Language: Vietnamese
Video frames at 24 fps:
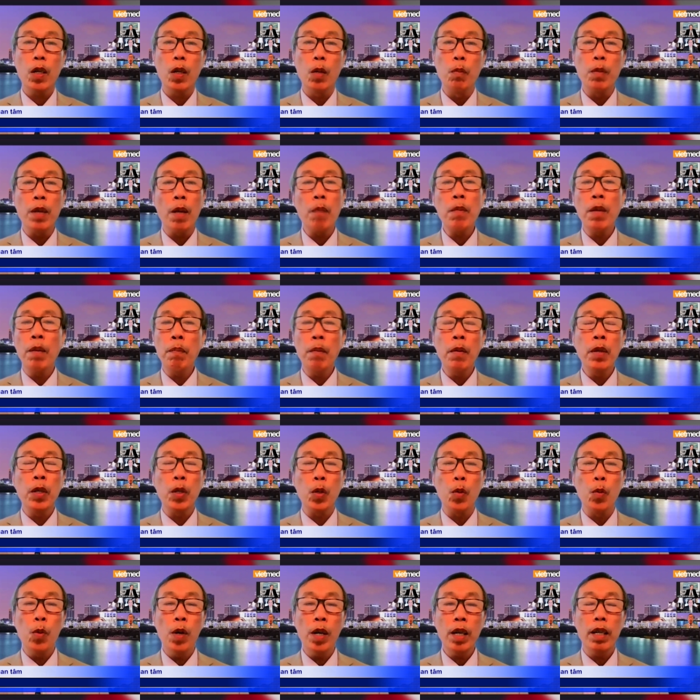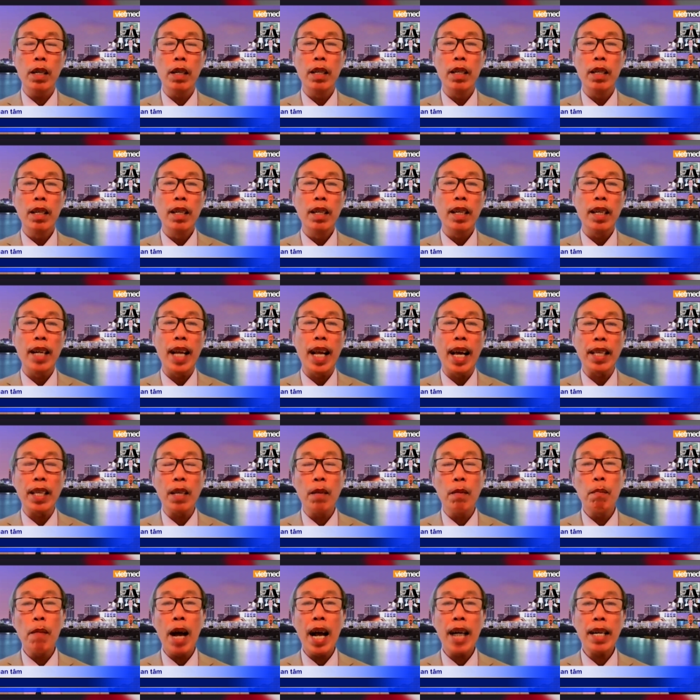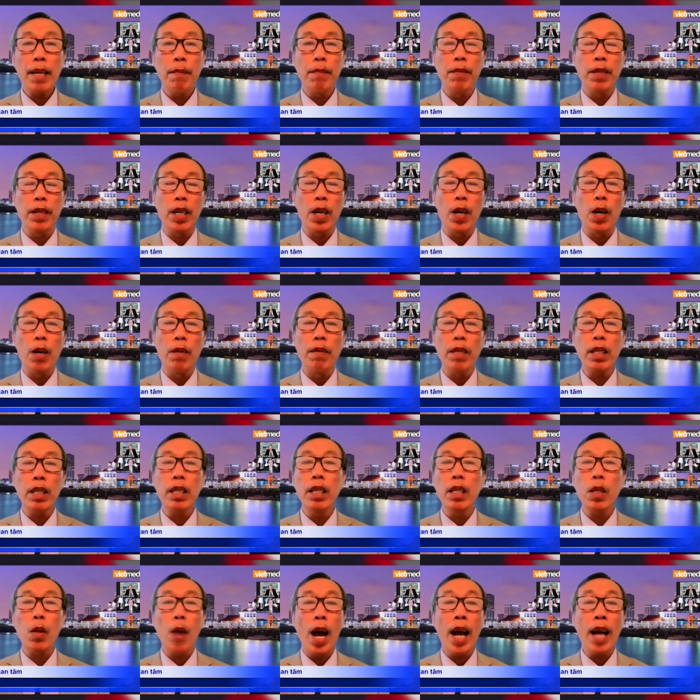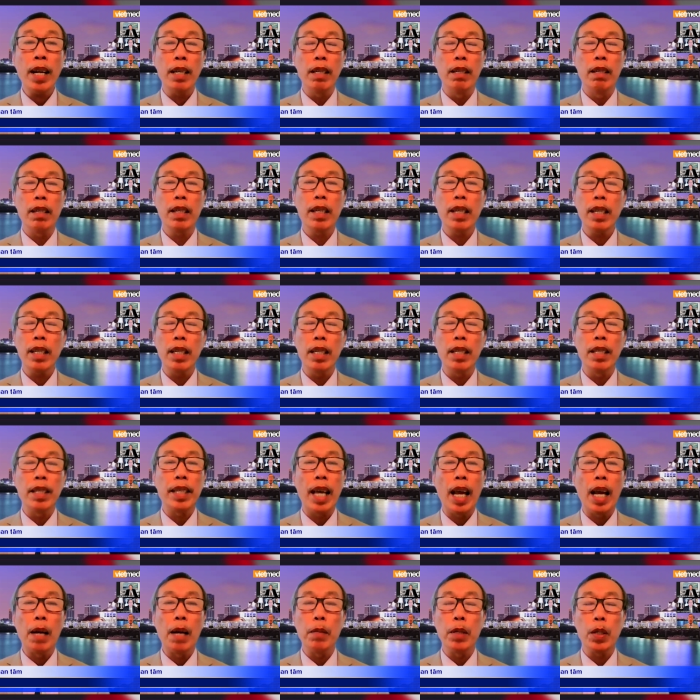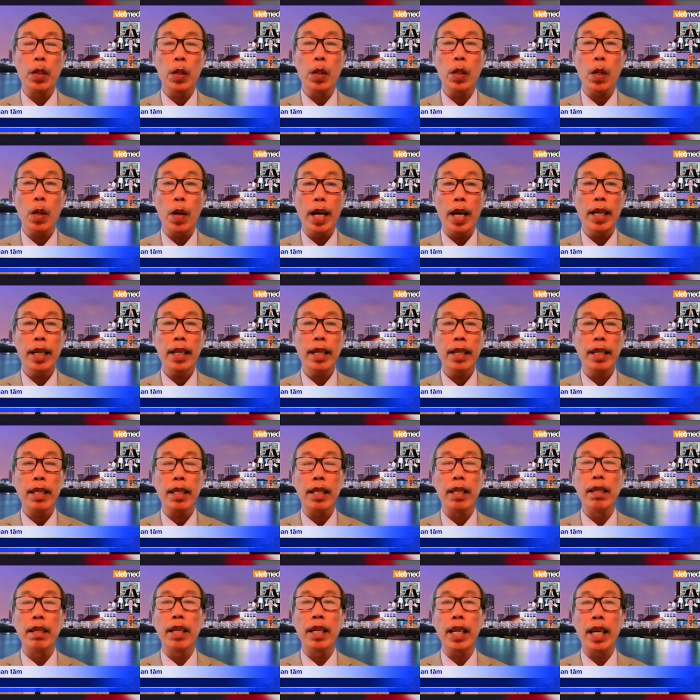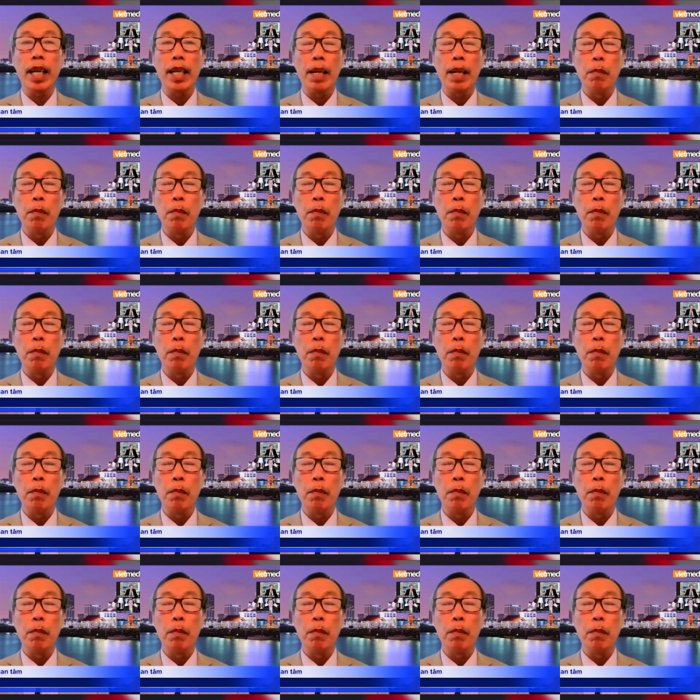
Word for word: cũng giống như với Trung Quốc là trong 3 năm vừa rồi vẫn chưa thoát được cái tình trạng mà suy thoái từ ngày